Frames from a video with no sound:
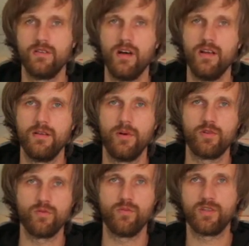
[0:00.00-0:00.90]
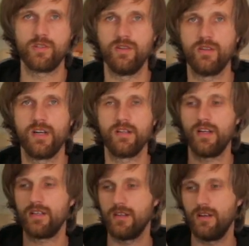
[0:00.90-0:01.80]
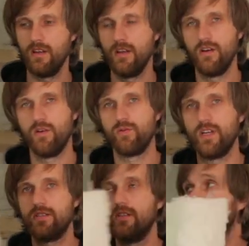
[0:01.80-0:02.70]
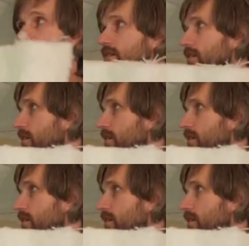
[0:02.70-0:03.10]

на небольшом машине. Конкретно у нас здесь